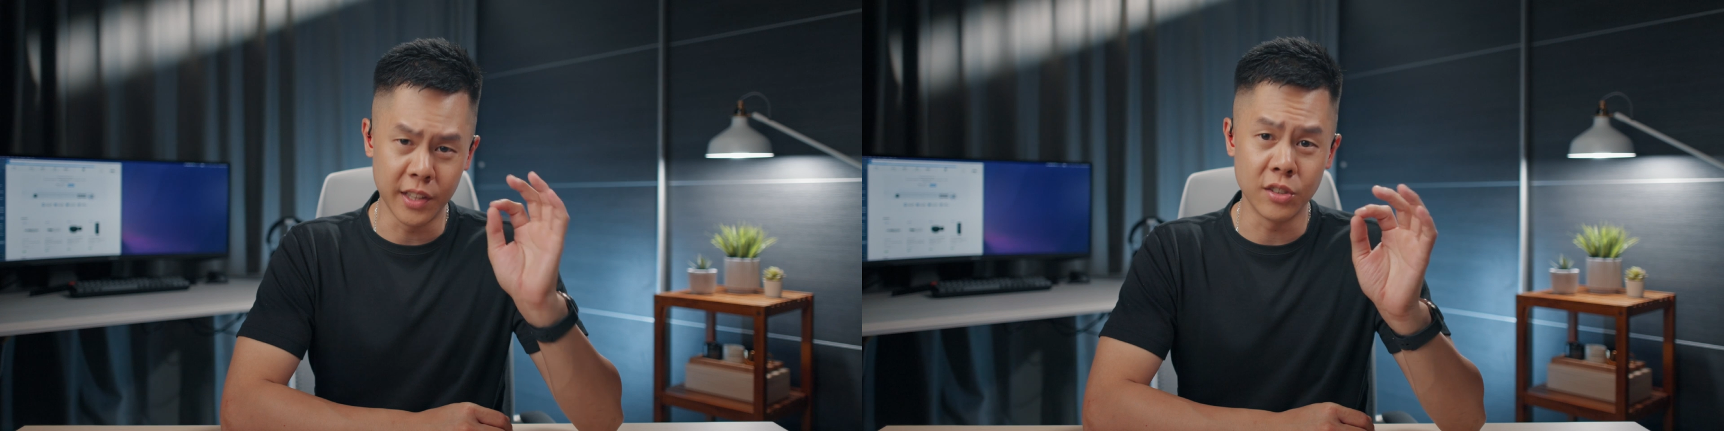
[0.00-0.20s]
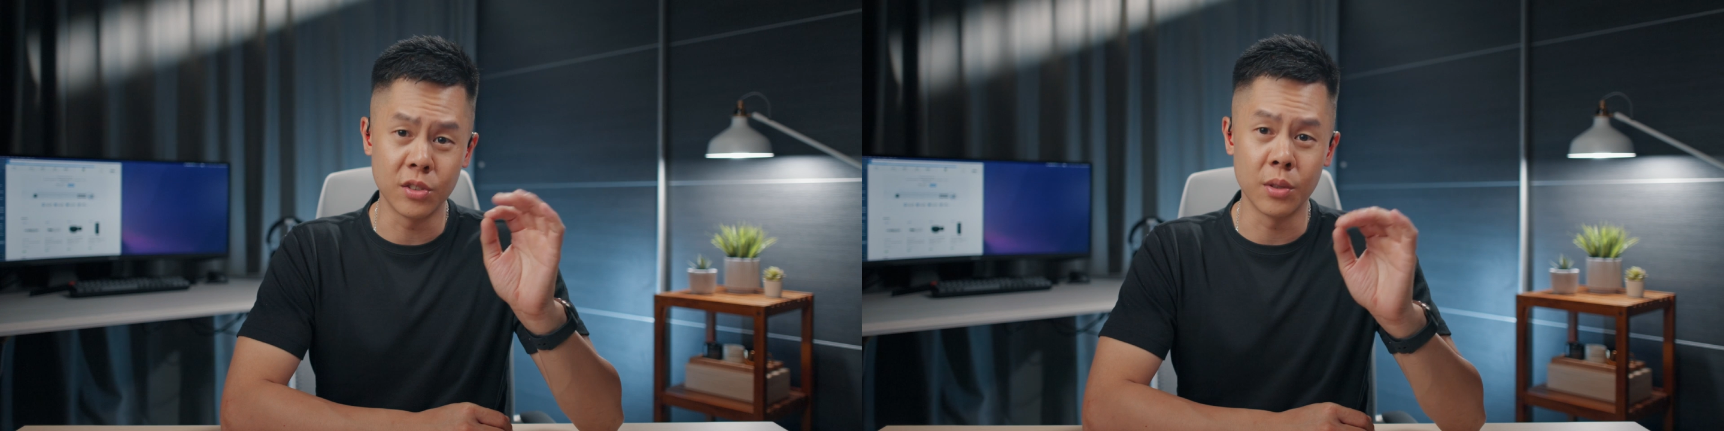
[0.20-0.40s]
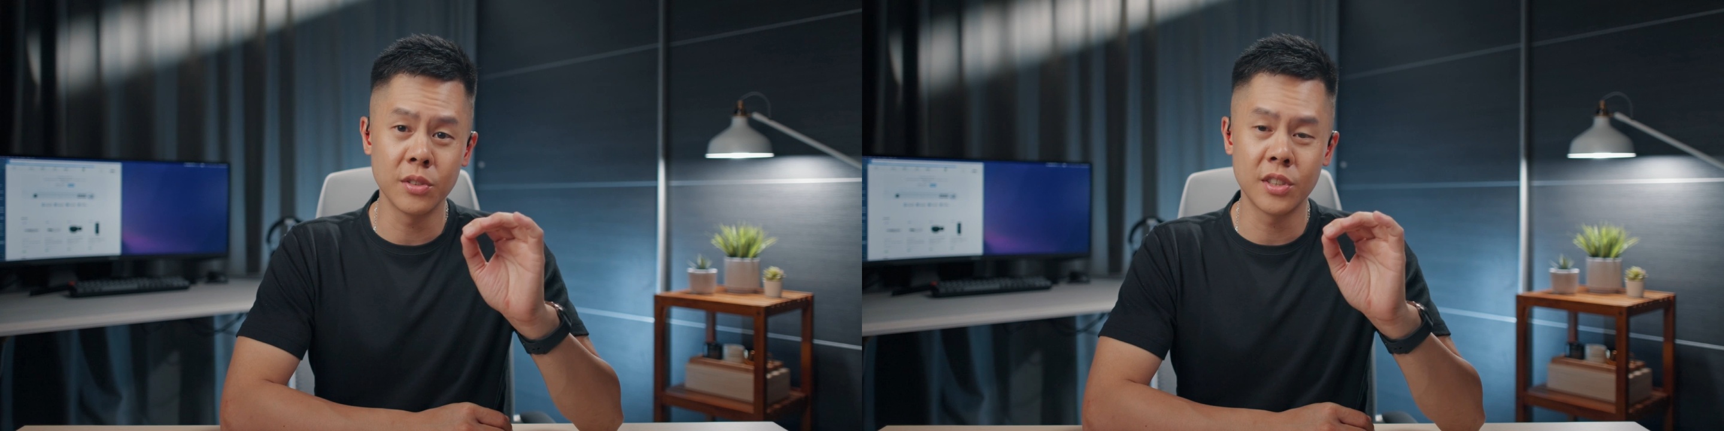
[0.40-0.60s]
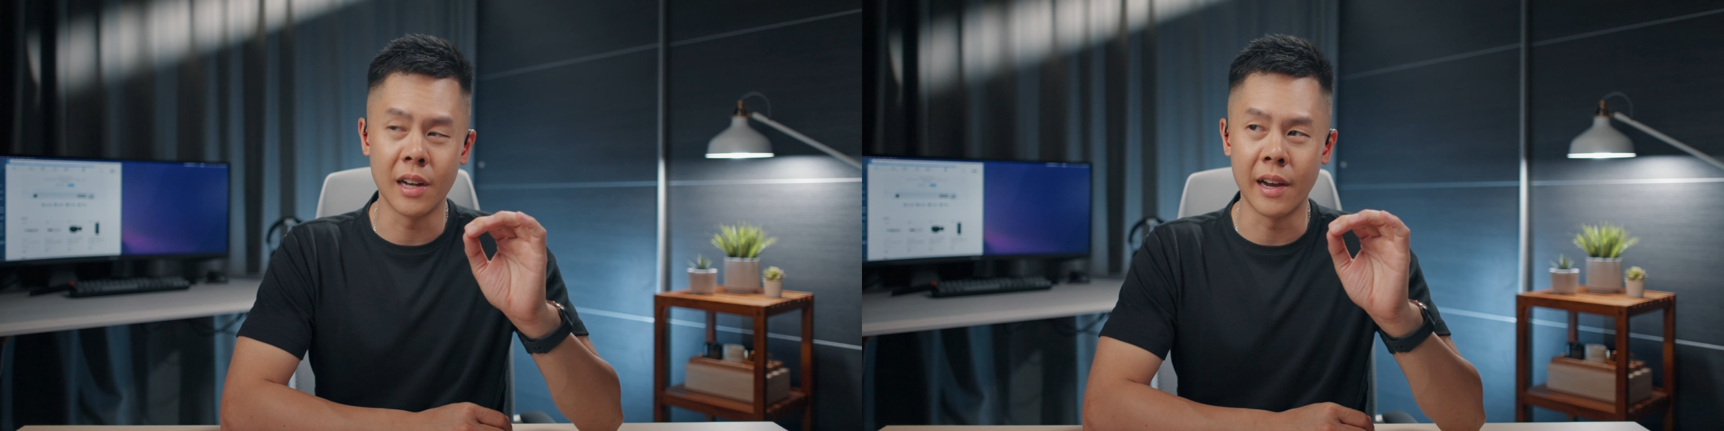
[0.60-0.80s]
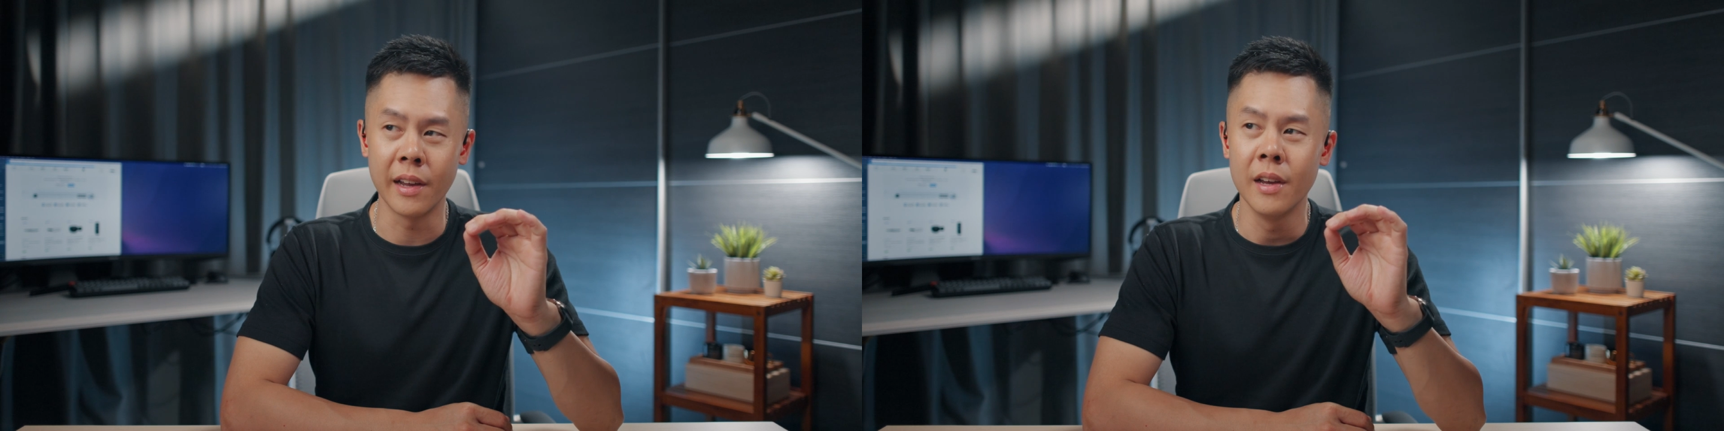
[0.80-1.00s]
年使用起
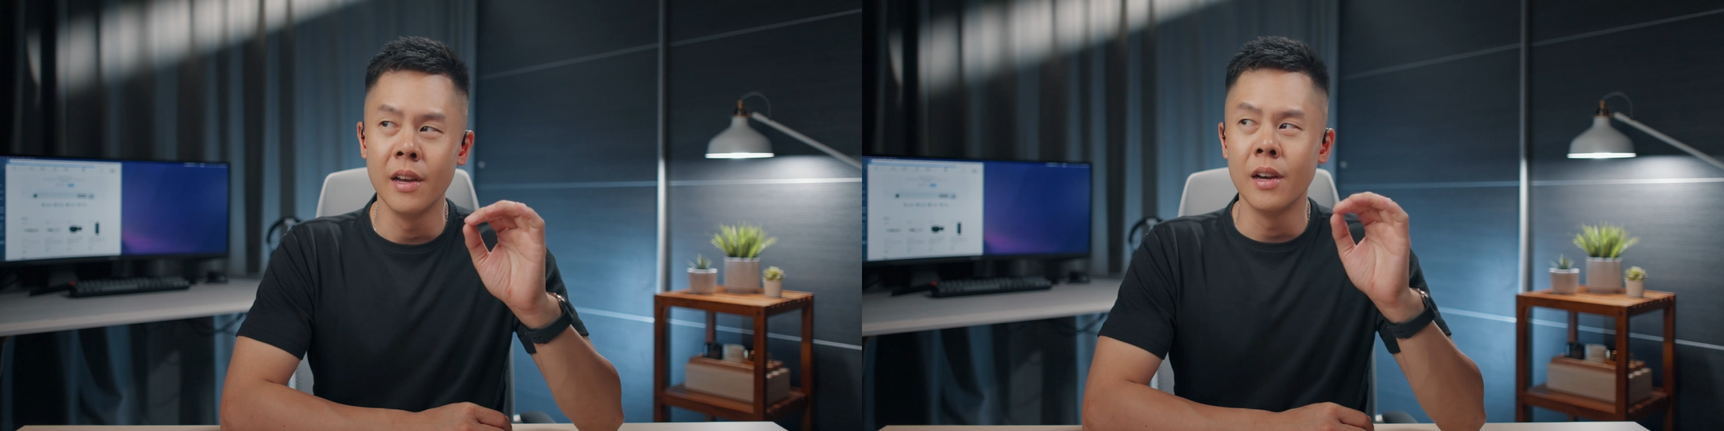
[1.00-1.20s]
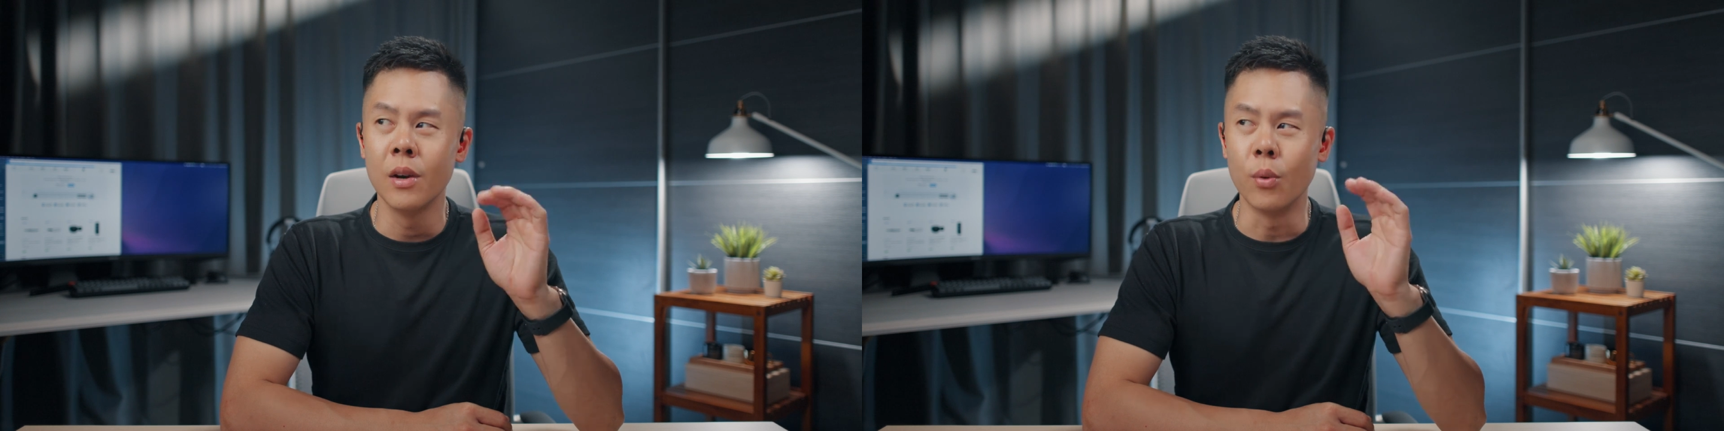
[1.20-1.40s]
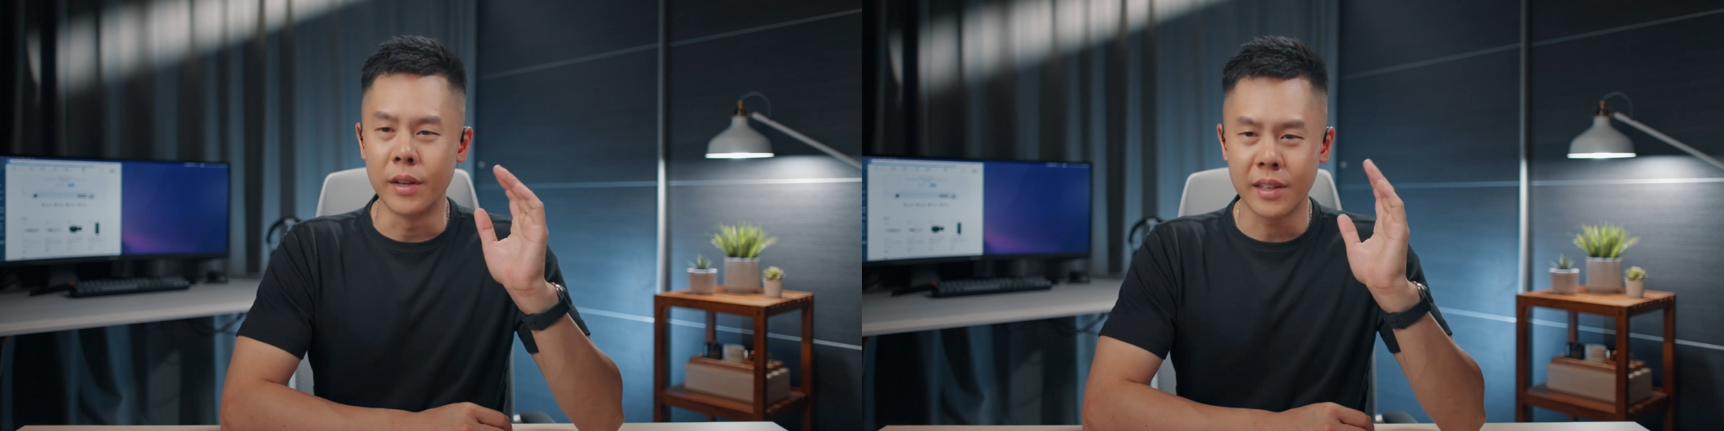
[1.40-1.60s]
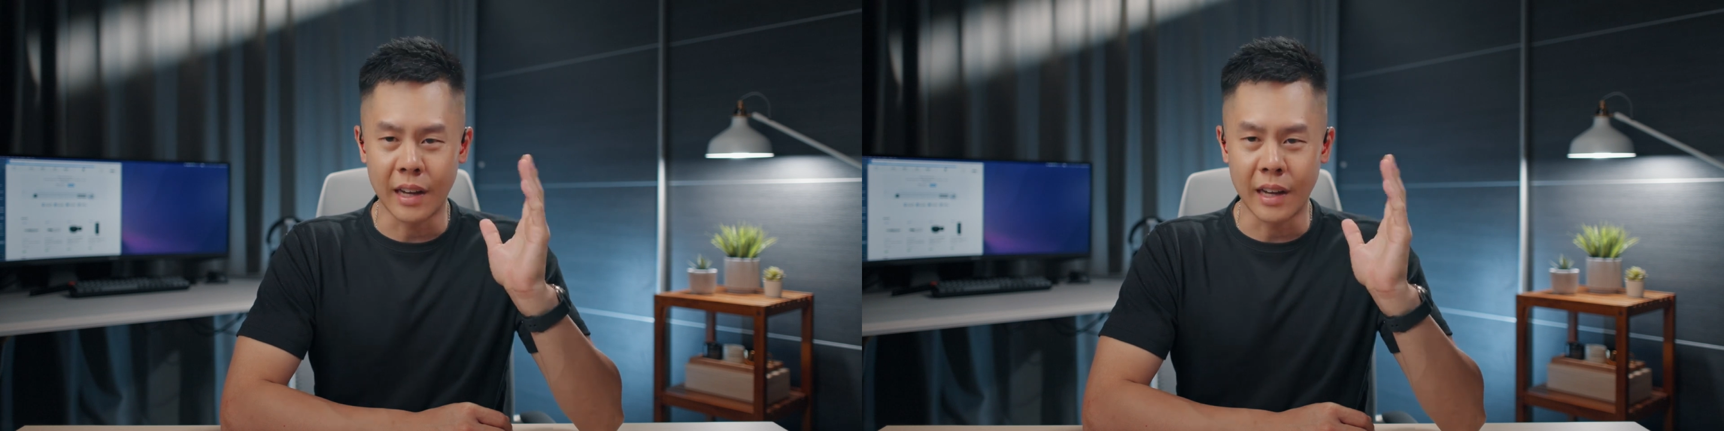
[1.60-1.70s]
来。我的